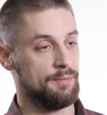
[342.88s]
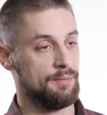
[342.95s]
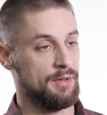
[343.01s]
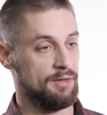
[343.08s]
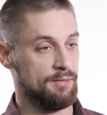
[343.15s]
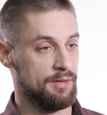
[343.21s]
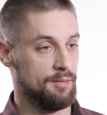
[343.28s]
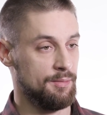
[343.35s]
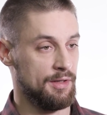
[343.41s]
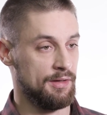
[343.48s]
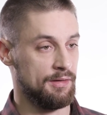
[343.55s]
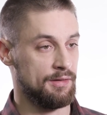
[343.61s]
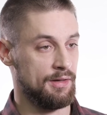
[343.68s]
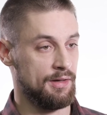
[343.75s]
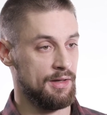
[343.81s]
Первый домен —
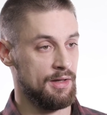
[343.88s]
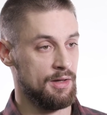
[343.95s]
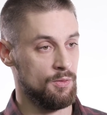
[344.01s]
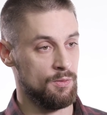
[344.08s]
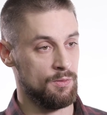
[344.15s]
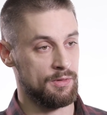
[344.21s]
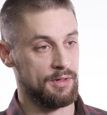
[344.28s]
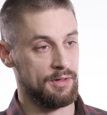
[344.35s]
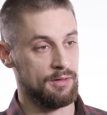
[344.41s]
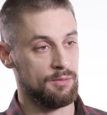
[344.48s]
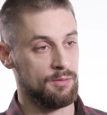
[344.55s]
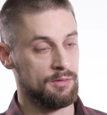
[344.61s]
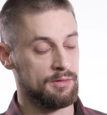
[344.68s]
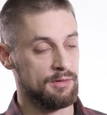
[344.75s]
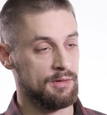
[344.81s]
это
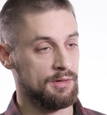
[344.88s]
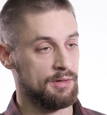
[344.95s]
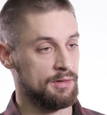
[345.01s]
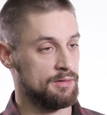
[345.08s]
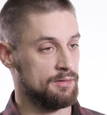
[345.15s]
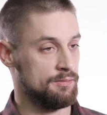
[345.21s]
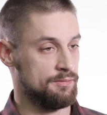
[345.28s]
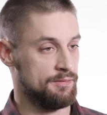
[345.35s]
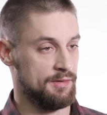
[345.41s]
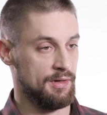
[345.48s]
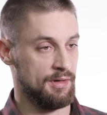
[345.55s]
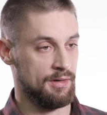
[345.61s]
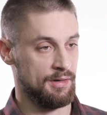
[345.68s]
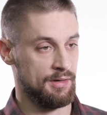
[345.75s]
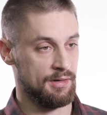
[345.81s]
эукариоты, это
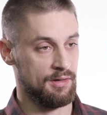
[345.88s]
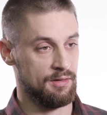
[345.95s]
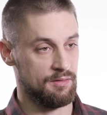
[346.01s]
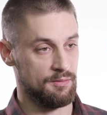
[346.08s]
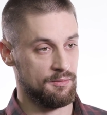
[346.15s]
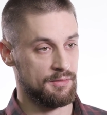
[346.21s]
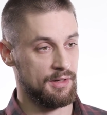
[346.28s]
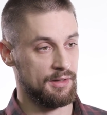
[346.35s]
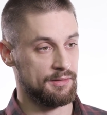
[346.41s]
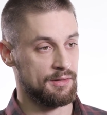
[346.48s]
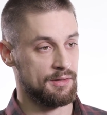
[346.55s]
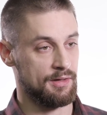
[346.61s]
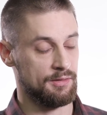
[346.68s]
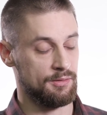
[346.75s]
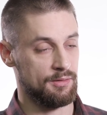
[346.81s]
все организмы, в
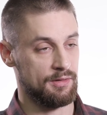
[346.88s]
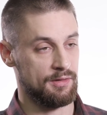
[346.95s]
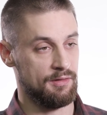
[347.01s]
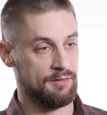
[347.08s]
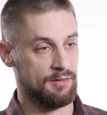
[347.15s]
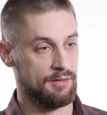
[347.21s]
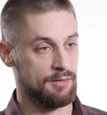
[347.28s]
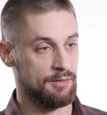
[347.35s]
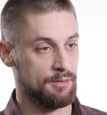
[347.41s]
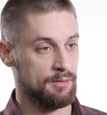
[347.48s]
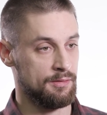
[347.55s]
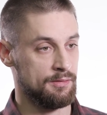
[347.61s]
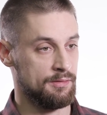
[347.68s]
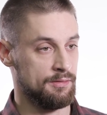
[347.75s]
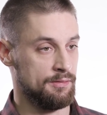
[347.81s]
клетках в которых есть
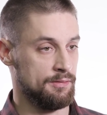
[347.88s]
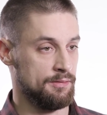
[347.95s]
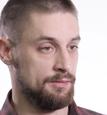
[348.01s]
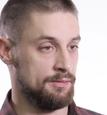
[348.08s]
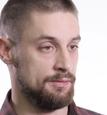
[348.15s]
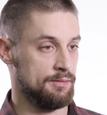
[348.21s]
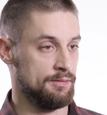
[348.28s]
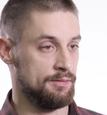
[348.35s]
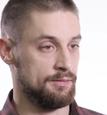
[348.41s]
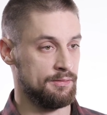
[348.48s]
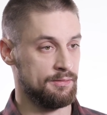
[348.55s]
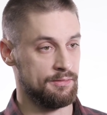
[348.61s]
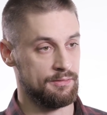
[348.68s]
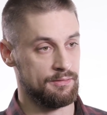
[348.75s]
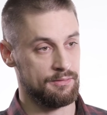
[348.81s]
ядро,
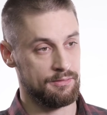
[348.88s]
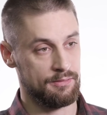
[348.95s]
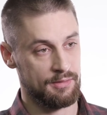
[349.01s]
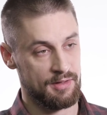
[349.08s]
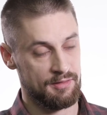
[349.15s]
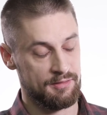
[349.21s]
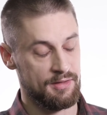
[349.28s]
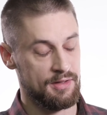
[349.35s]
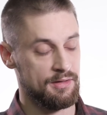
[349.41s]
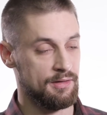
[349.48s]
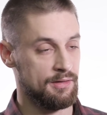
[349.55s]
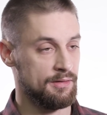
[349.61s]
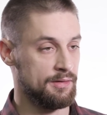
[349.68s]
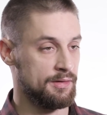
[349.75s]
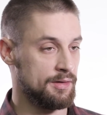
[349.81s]
э,
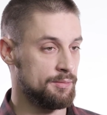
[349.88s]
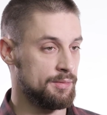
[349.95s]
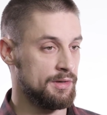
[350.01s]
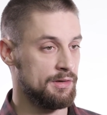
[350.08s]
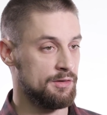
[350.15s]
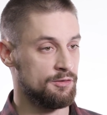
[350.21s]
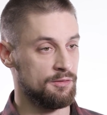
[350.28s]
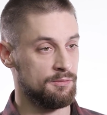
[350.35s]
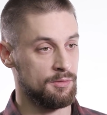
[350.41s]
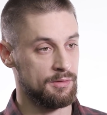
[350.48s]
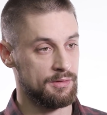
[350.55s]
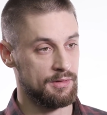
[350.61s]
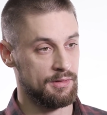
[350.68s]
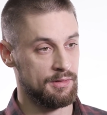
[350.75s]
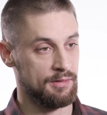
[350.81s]
растения, грибы,
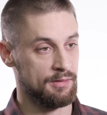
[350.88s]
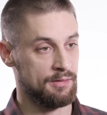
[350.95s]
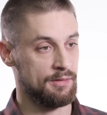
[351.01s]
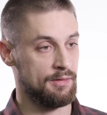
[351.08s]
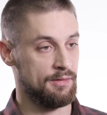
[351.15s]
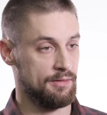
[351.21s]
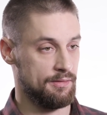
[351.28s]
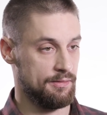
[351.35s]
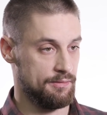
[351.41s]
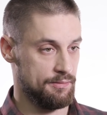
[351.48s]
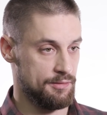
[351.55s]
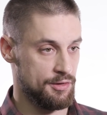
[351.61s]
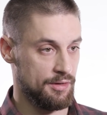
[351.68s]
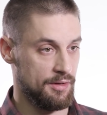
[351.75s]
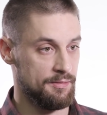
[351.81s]
животные,
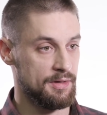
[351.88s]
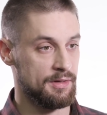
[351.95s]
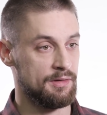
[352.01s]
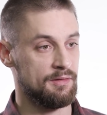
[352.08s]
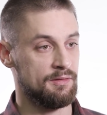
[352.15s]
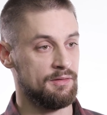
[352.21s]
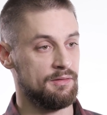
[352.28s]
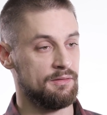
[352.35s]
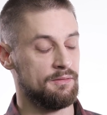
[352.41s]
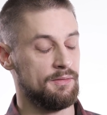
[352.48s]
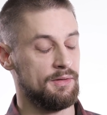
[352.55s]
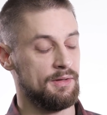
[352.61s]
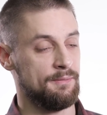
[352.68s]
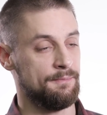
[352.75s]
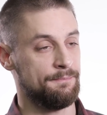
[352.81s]
человек,
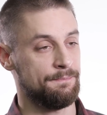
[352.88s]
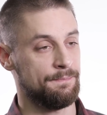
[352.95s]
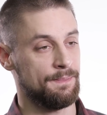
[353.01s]
естественно.